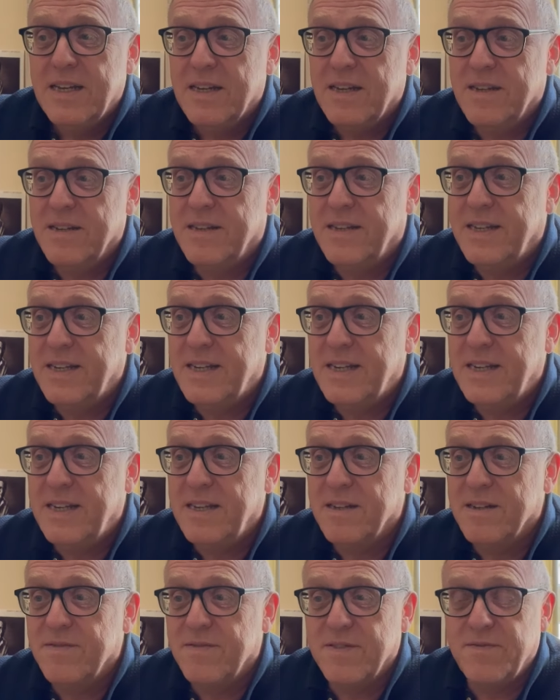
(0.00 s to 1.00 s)

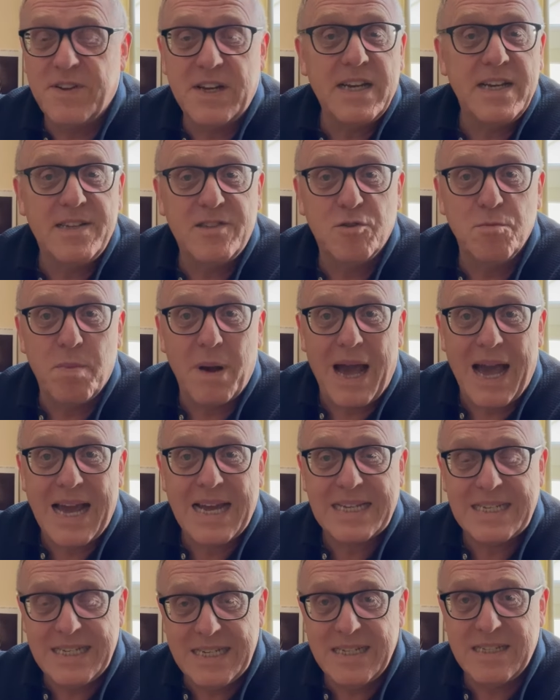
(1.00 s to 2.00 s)
die wirklich zu
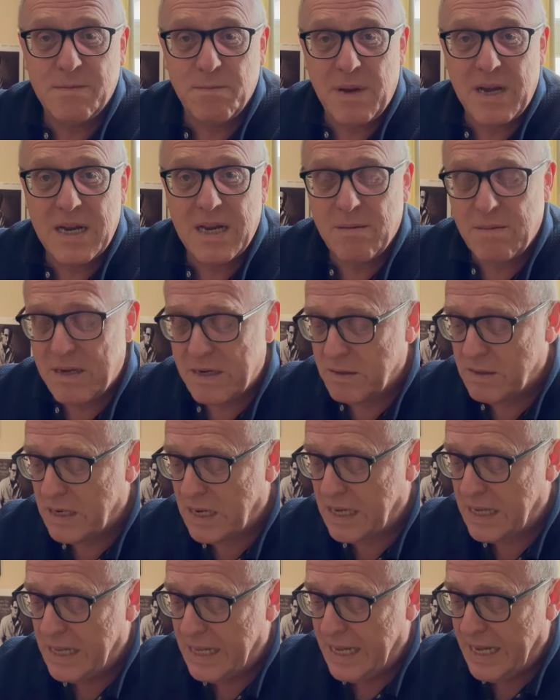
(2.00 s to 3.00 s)
beachten ist, meiner Meinung
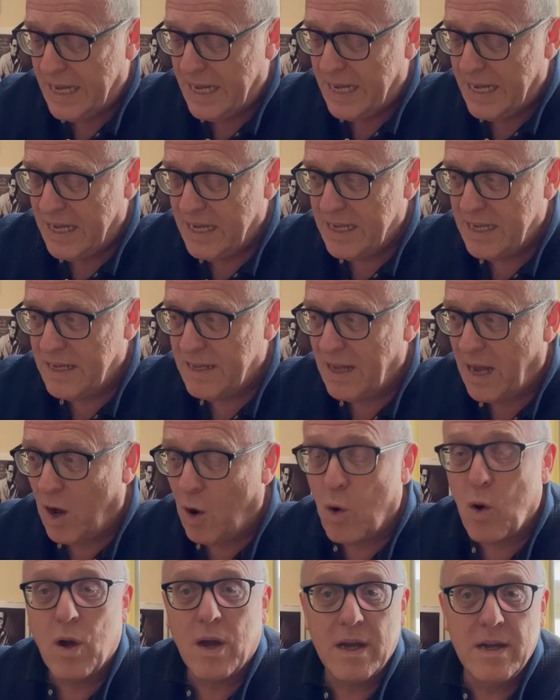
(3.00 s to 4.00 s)
nach, äh,
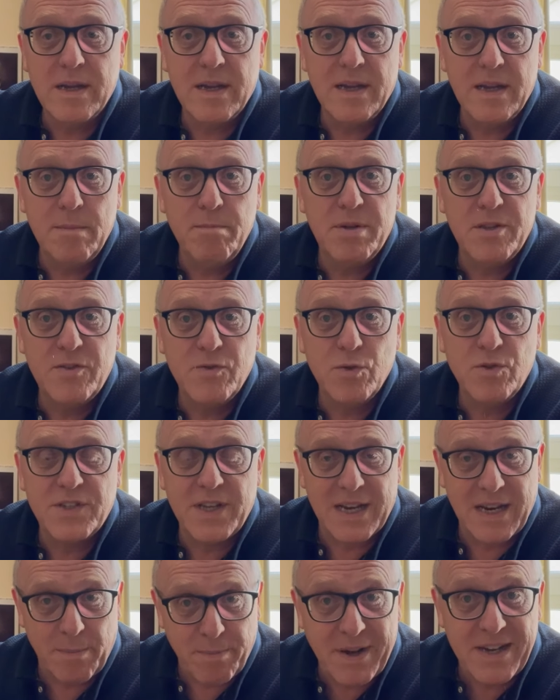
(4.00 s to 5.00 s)
auch äh, in Bezug
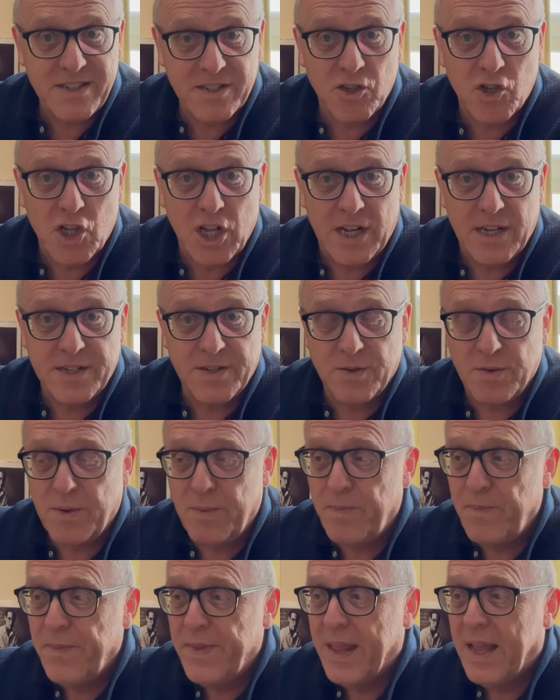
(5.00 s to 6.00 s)
seiner Preisgestaltung.
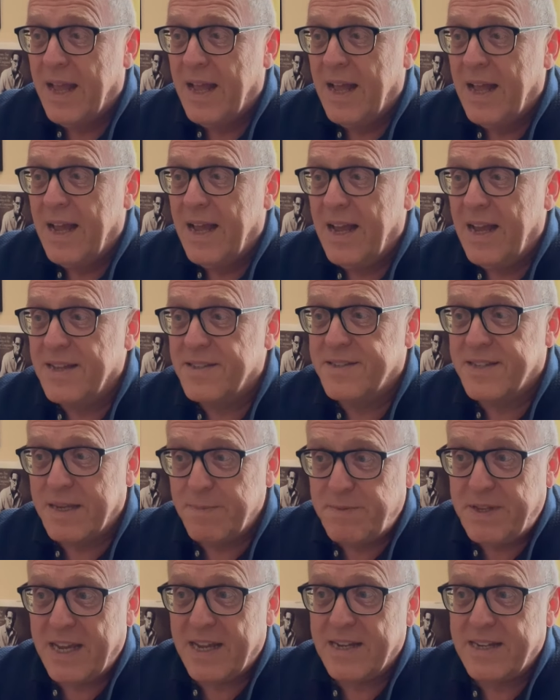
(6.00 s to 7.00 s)
Es
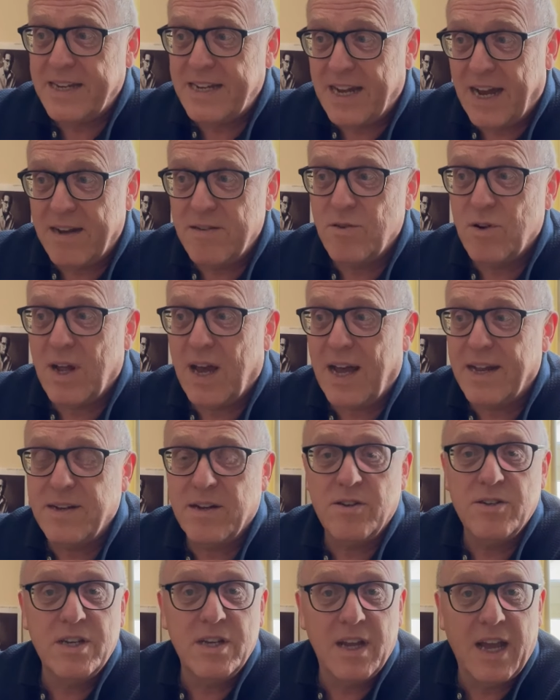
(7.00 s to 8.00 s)
gibt ja den ein oder
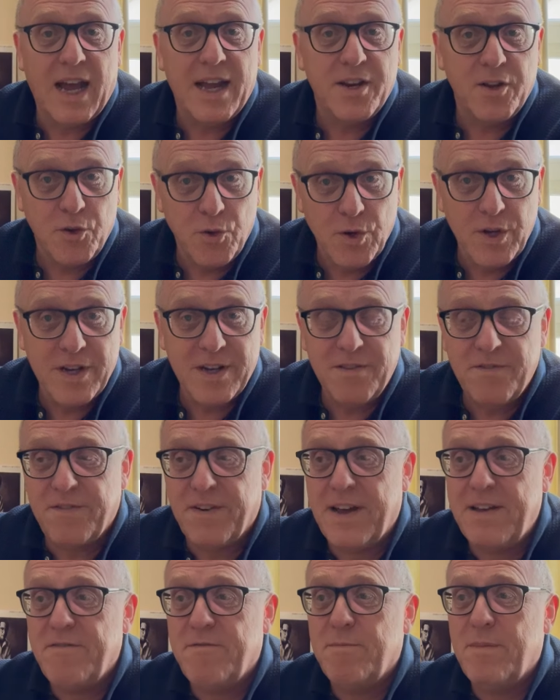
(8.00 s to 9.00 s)
anderen, gerade jüngeren
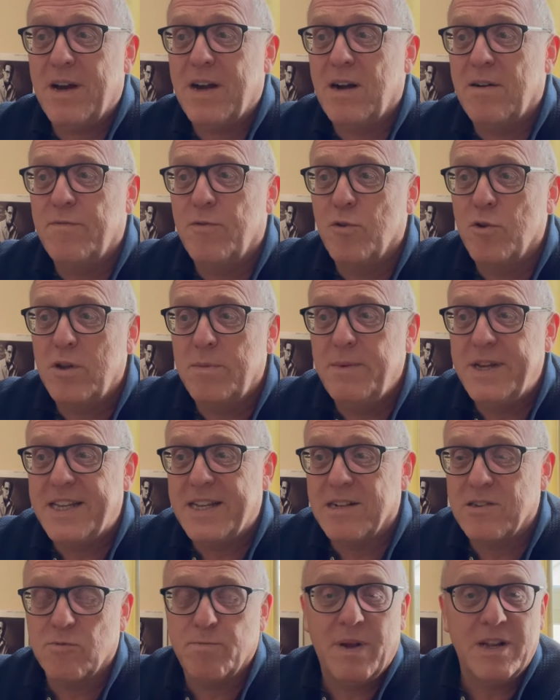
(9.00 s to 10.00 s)
Pfeifenmacher, wo ich mich
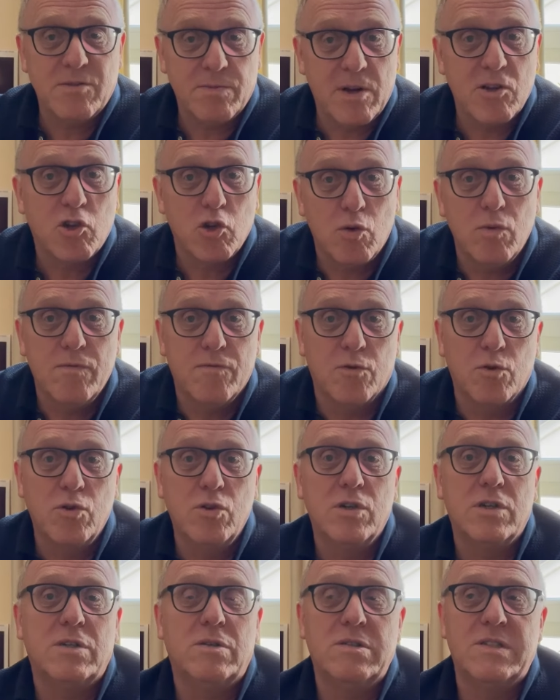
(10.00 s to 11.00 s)
dann manchmal schon
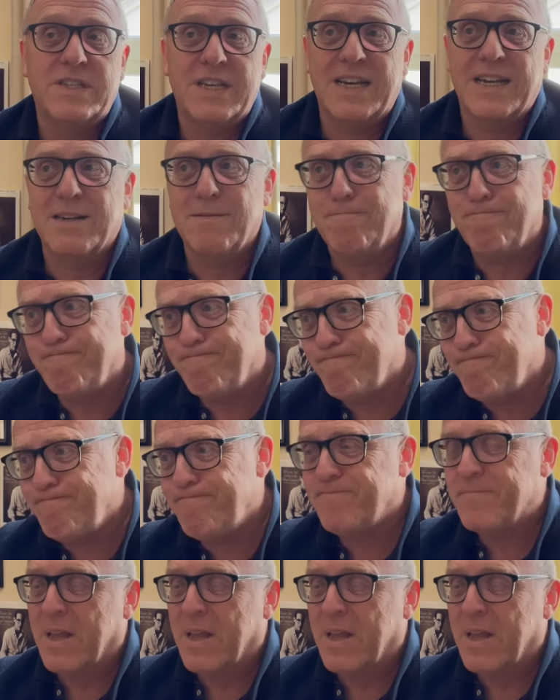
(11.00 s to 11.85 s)
wundere und sage, hm,